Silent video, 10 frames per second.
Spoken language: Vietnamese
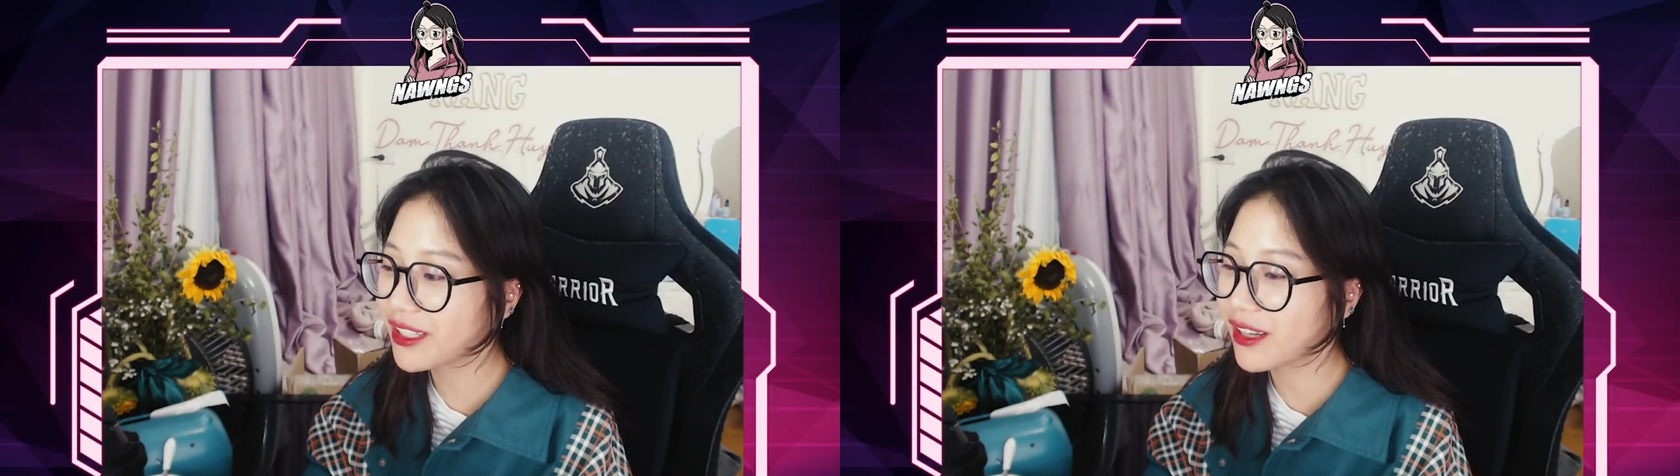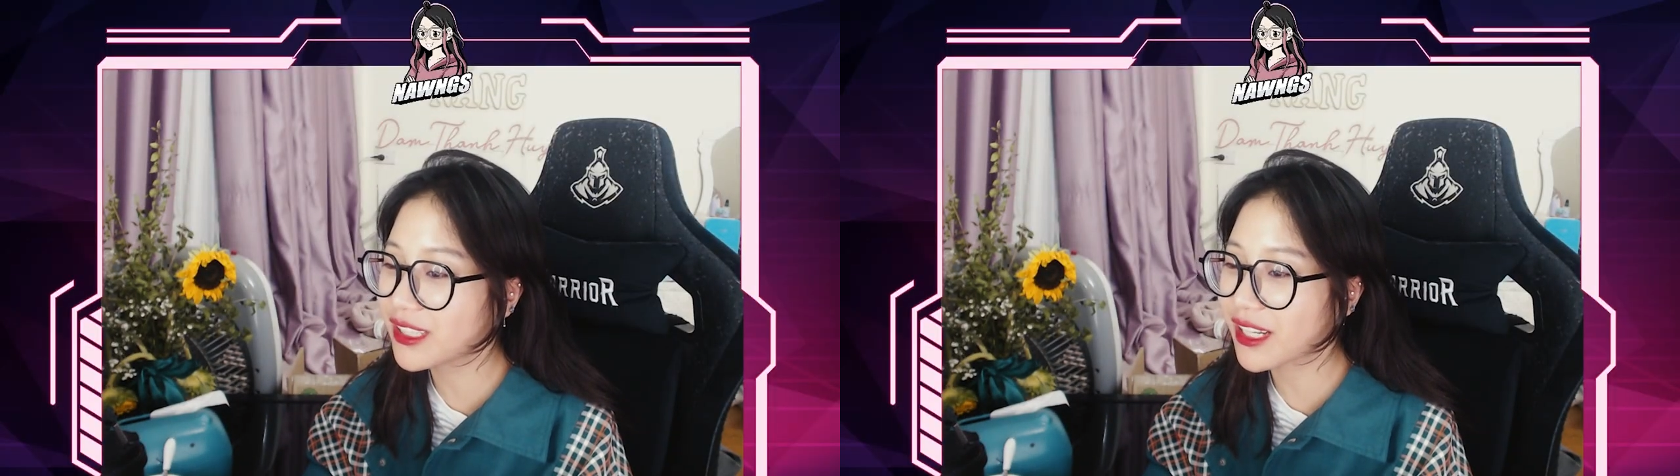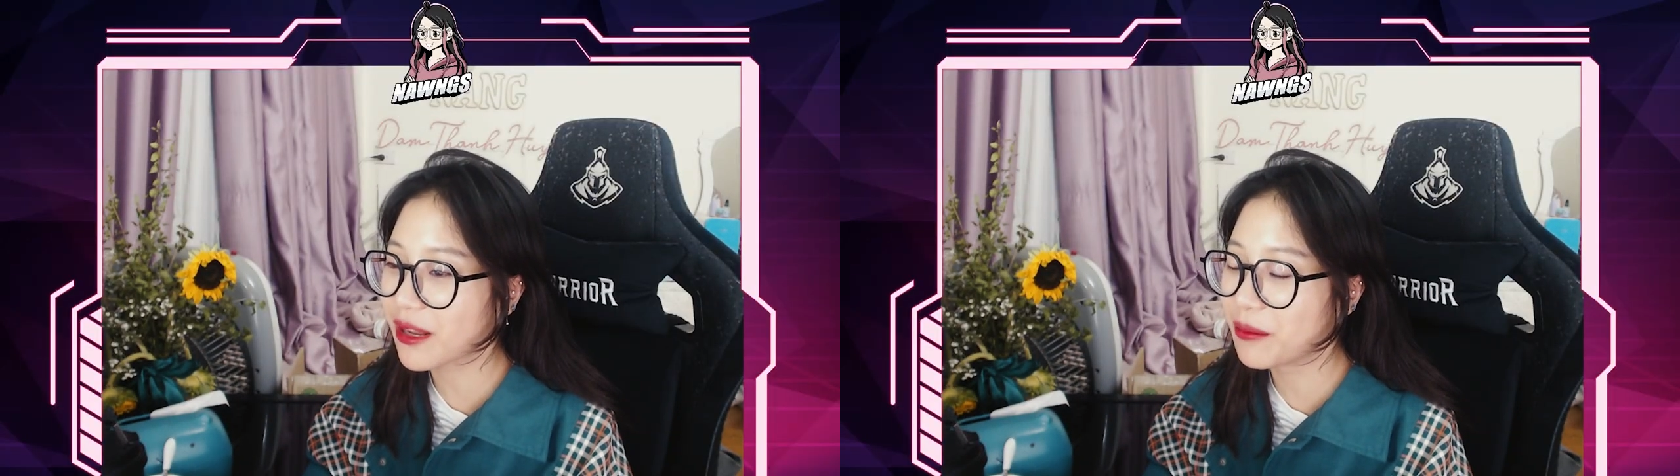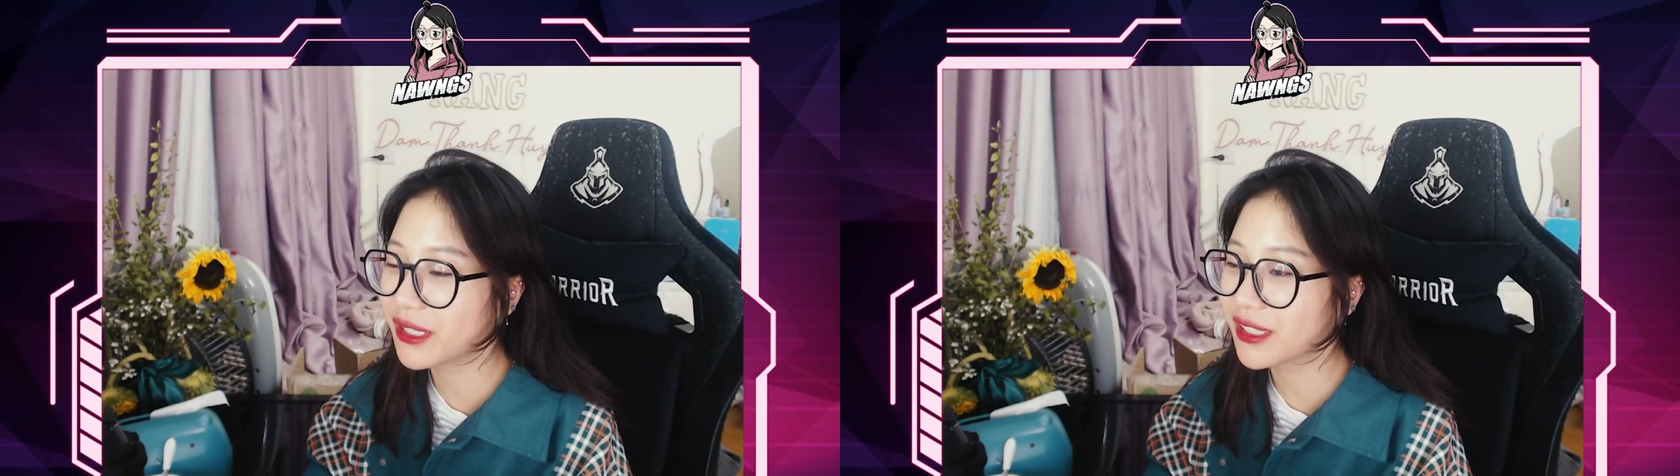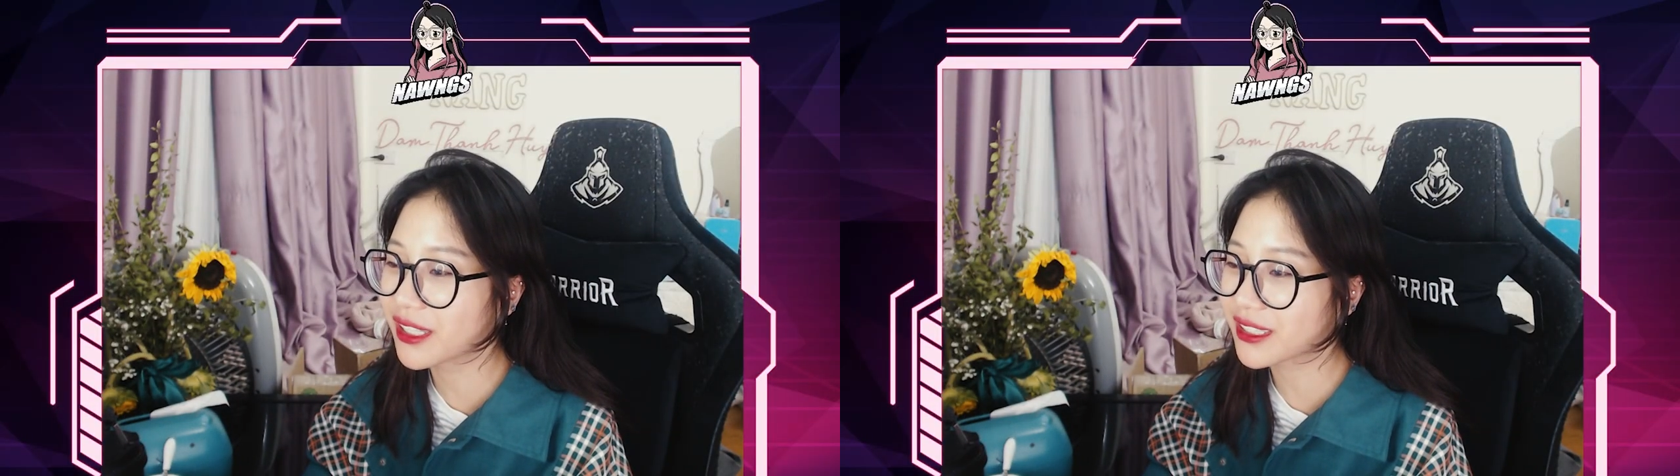thừa nhận là
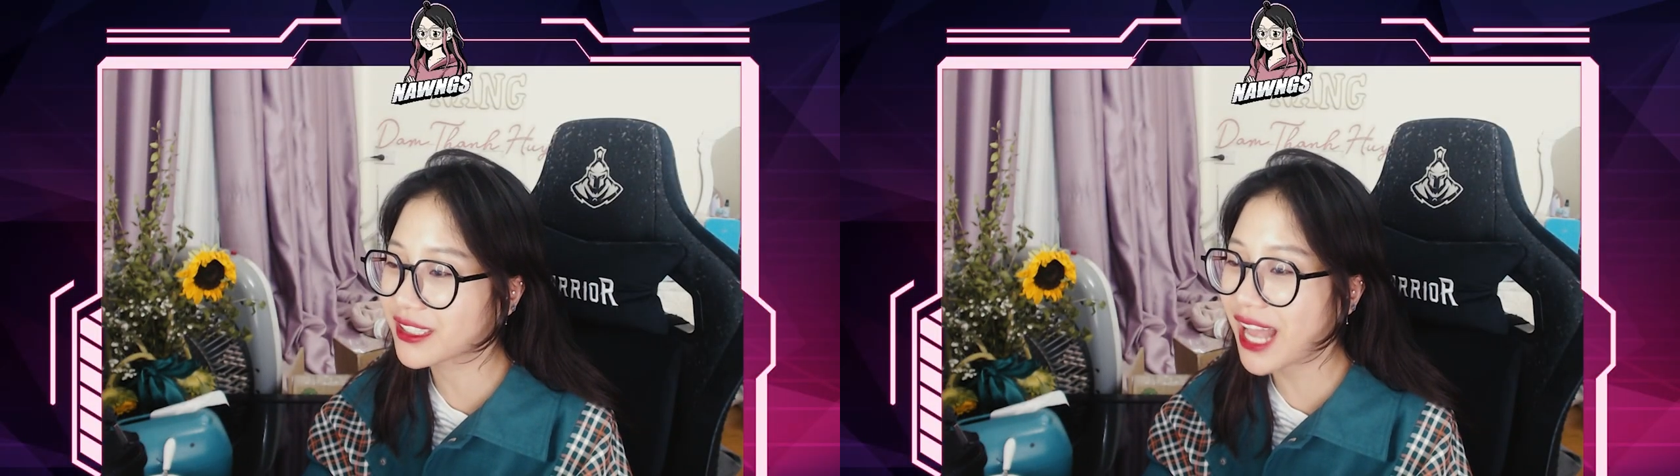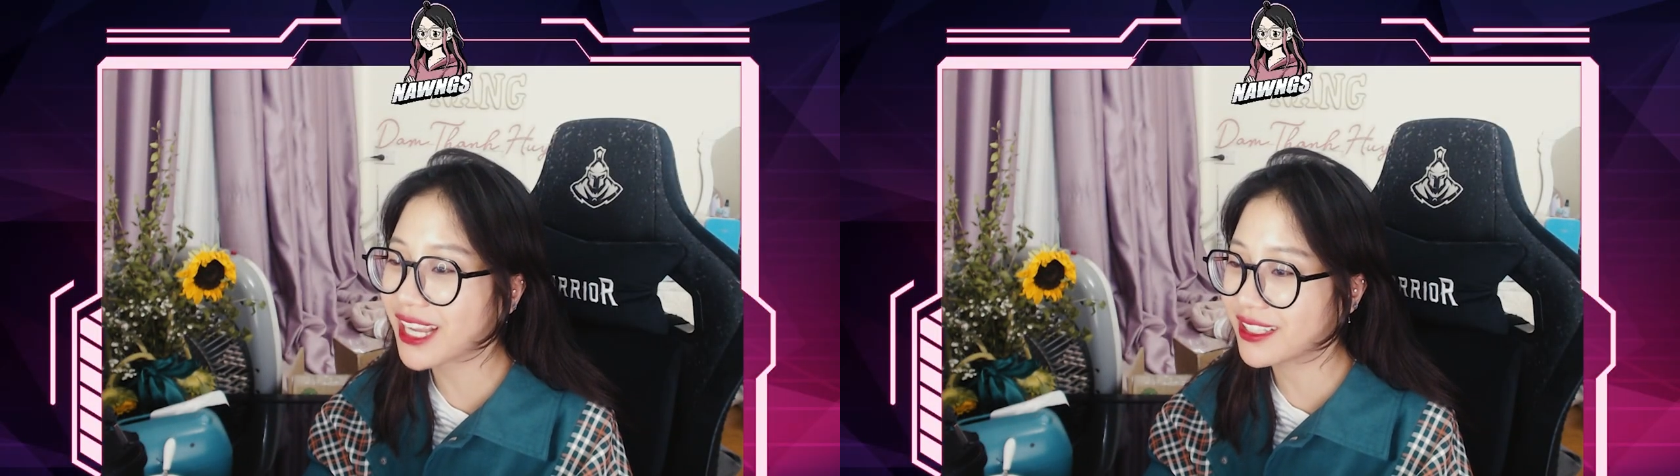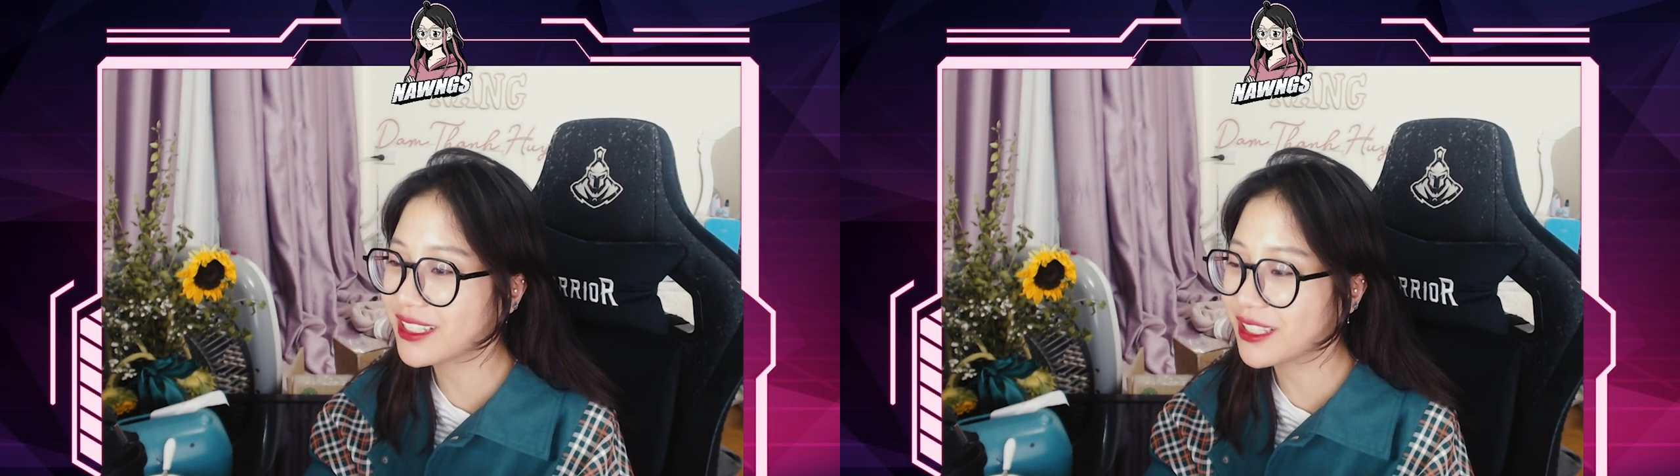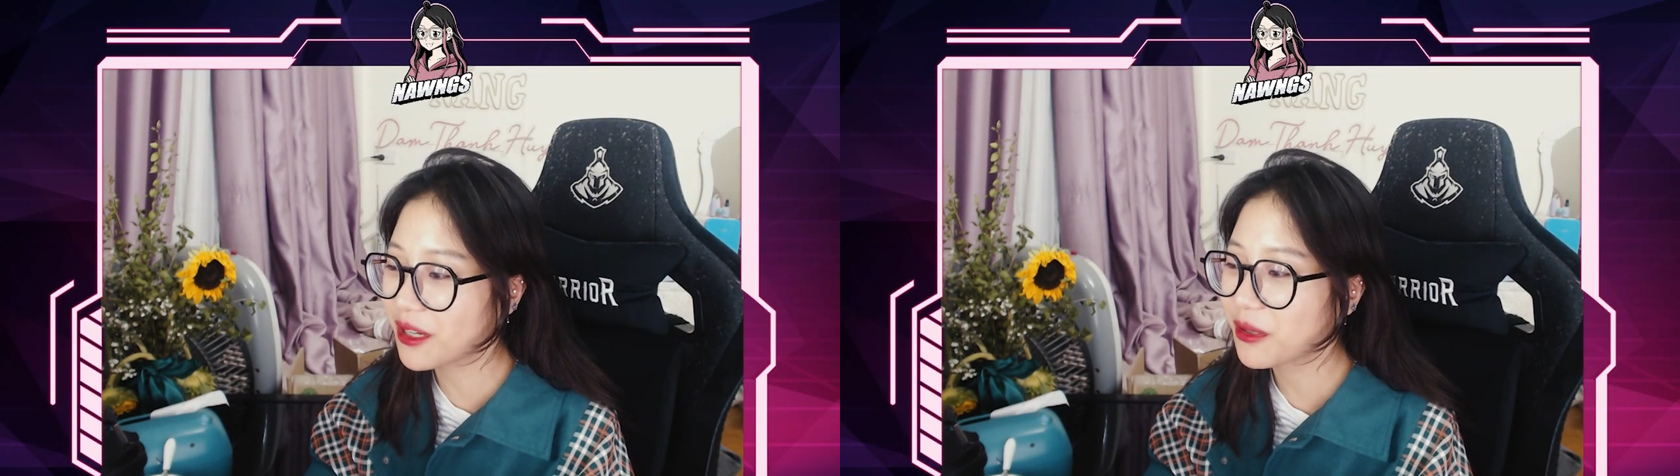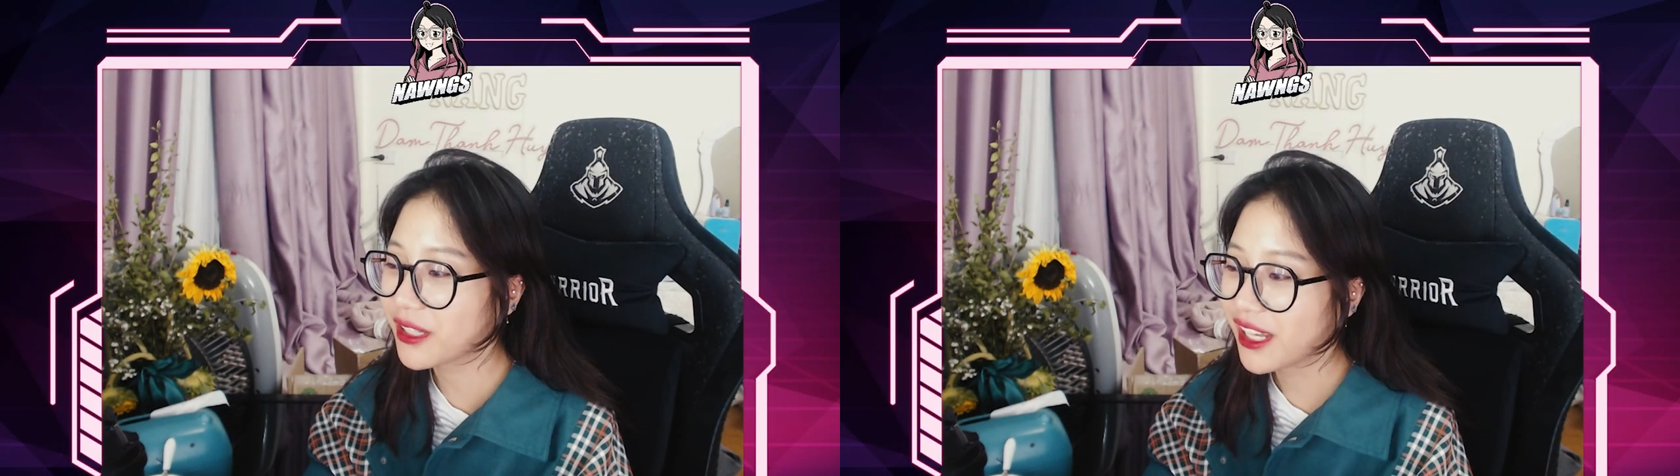mình sai cái gì đâu